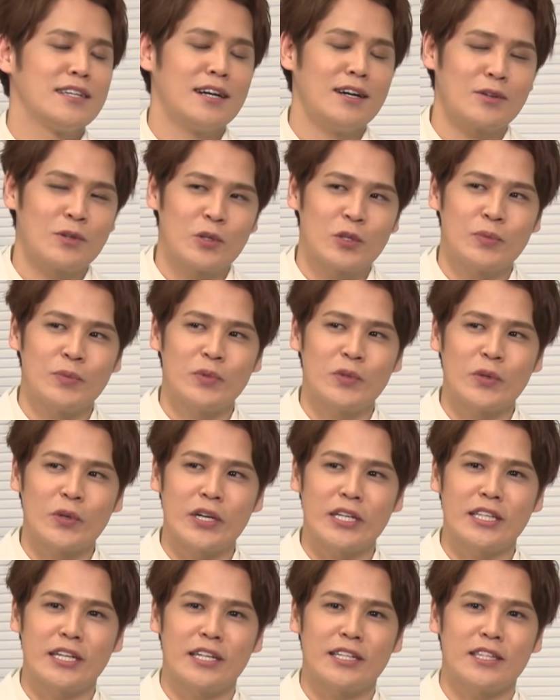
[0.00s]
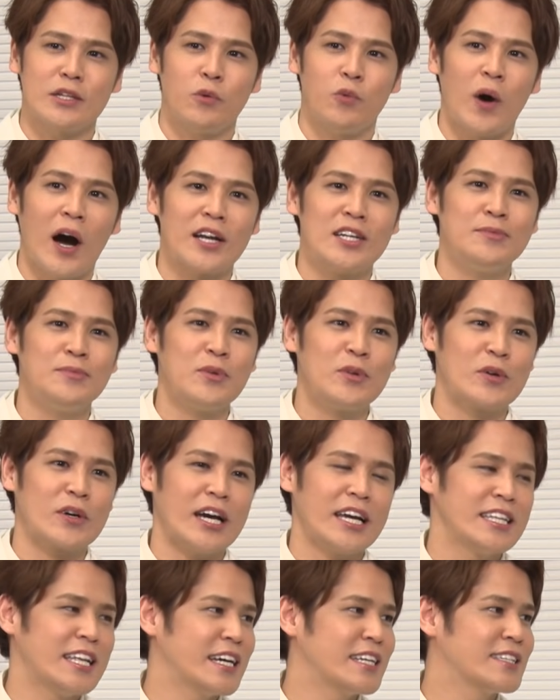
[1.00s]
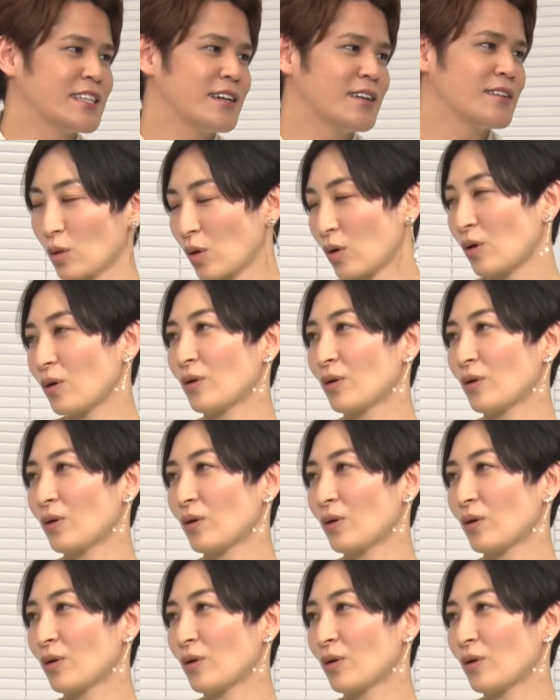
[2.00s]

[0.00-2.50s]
あこの物語って悪者がいないんだなっ